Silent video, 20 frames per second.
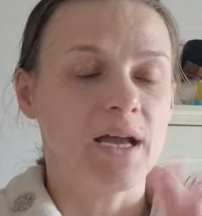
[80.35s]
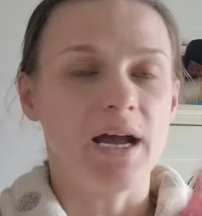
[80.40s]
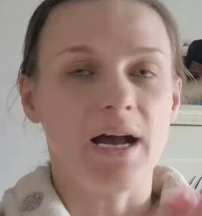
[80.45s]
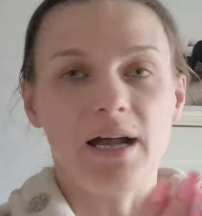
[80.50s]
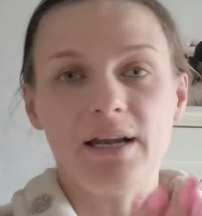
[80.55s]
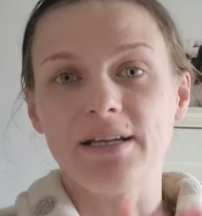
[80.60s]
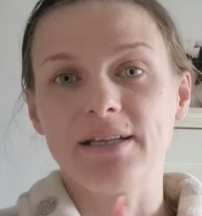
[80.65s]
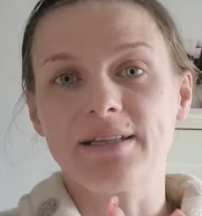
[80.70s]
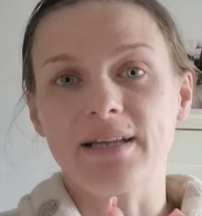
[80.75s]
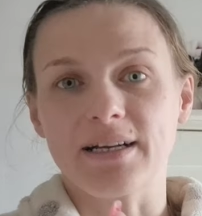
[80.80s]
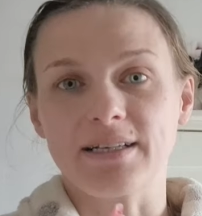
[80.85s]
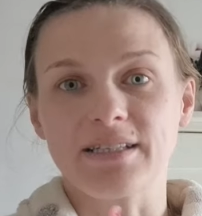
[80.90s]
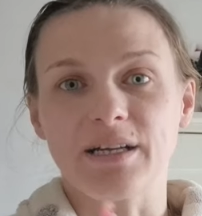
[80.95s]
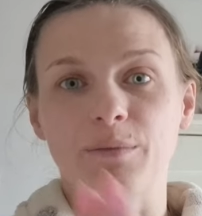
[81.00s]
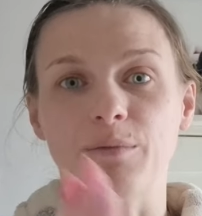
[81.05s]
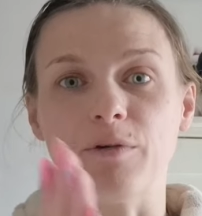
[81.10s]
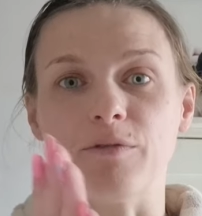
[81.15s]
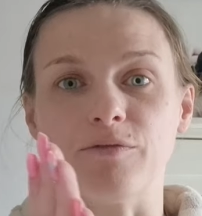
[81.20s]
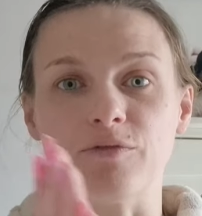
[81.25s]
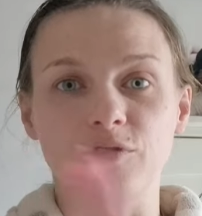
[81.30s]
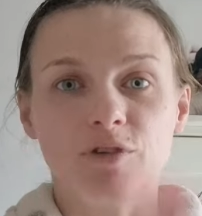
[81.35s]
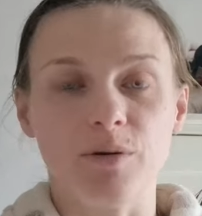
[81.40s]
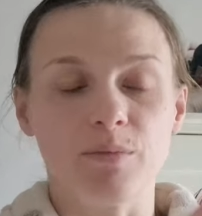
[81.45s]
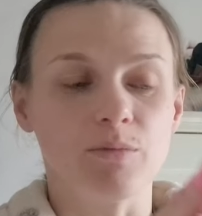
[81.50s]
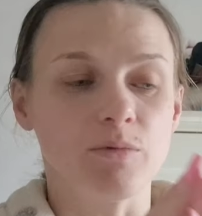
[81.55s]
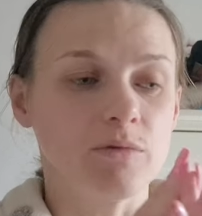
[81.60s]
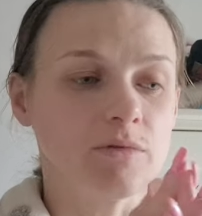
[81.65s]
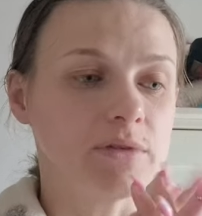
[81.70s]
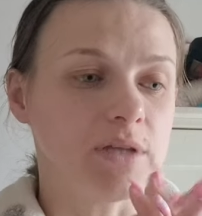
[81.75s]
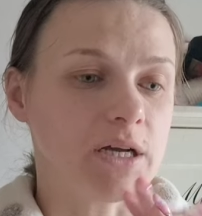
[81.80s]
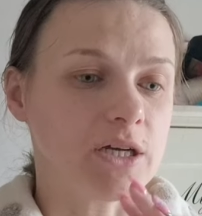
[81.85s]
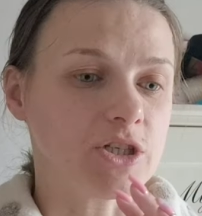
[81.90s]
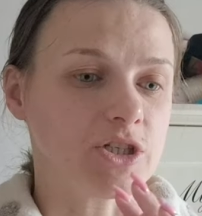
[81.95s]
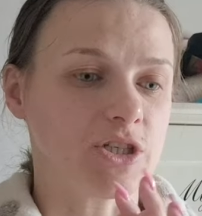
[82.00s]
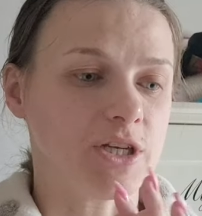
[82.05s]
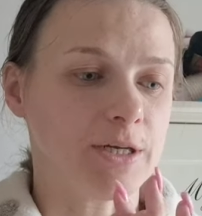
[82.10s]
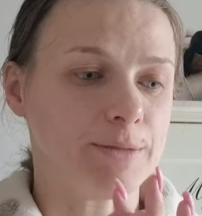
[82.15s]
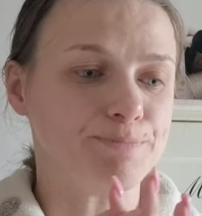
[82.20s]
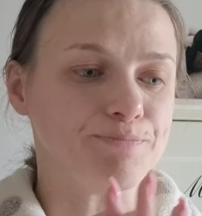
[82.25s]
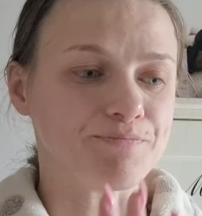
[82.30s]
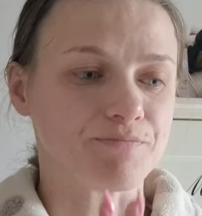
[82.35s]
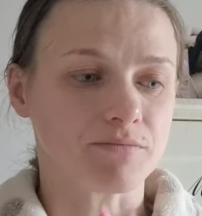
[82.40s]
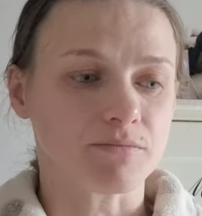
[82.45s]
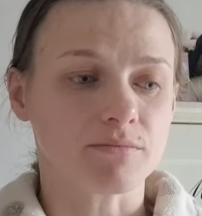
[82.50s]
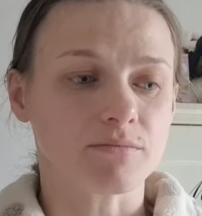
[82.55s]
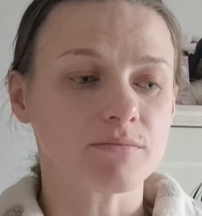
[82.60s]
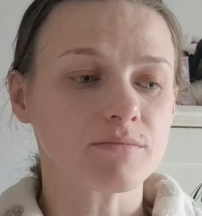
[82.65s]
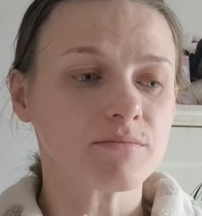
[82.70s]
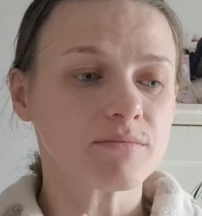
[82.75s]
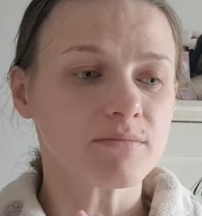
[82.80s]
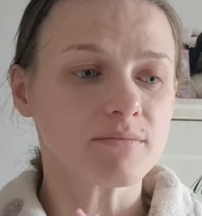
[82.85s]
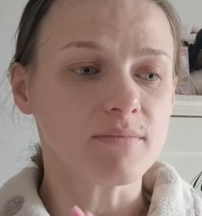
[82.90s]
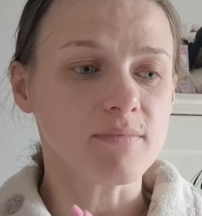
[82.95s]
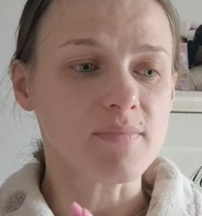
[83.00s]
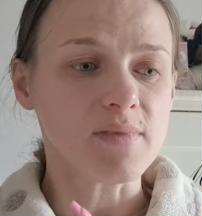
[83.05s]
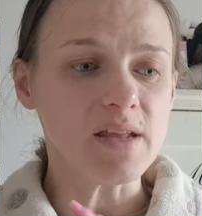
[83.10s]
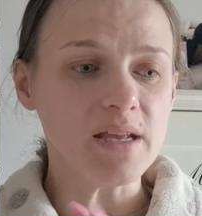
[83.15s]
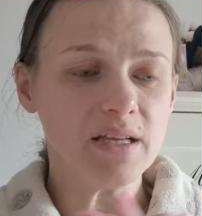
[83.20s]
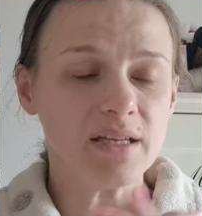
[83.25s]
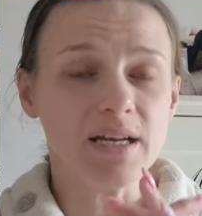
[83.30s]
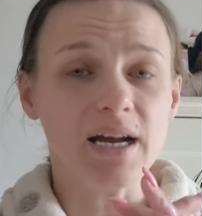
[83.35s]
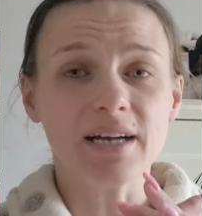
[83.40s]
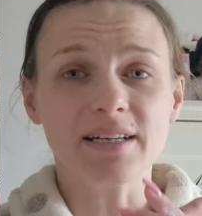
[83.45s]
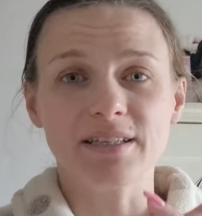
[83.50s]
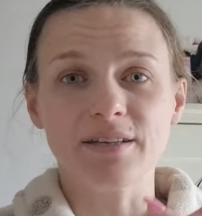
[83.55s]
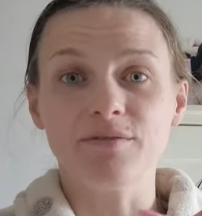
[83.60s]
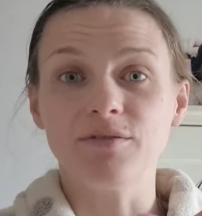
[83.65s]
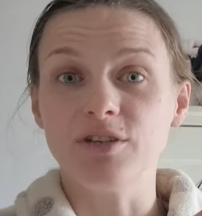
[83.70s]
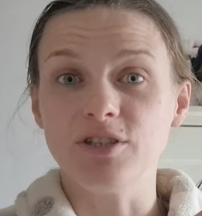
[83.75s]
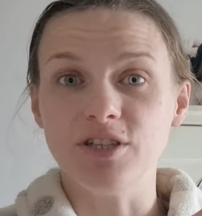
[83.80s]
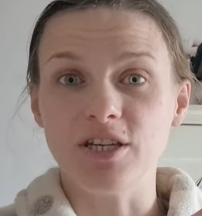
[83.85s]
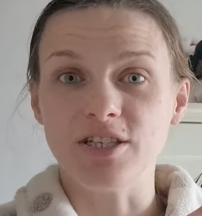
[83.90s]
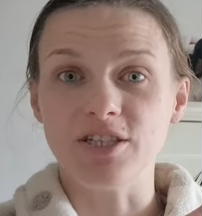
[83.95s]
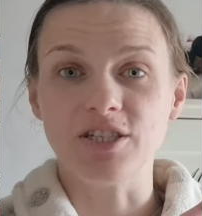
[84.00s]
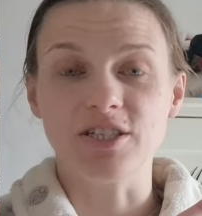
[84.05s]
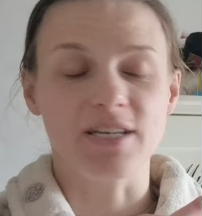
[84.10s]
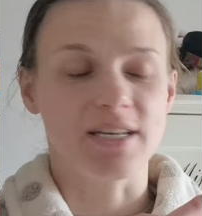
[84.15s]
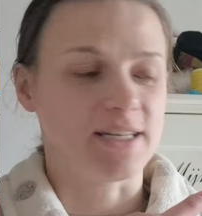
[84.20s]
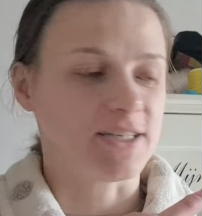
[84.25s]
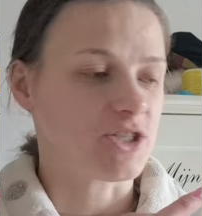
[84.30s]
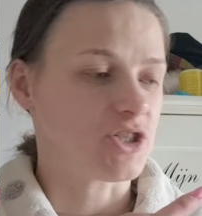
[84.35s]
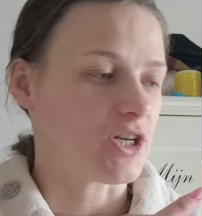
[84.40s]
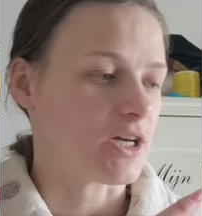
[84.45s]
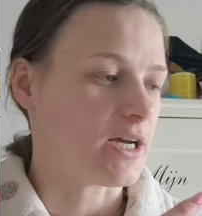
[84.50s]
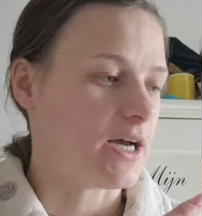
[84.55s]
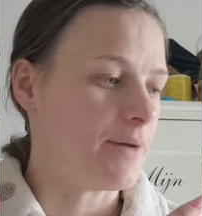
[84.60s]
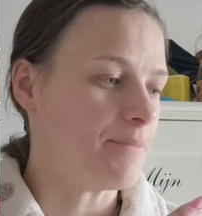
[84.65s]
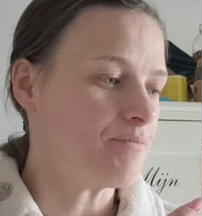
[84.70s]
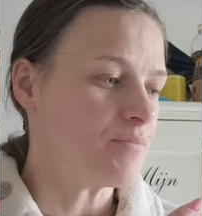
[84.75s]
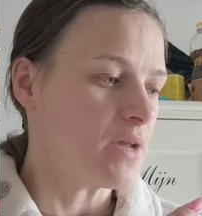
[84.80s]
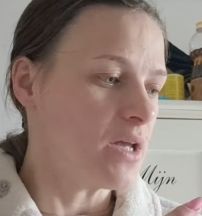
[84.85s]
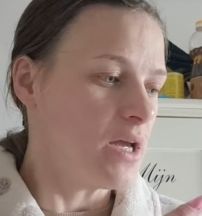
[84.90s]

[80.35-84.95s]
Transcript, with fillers: ale tak samo w domu, także aktywny dzień dzisiaj nas czeka.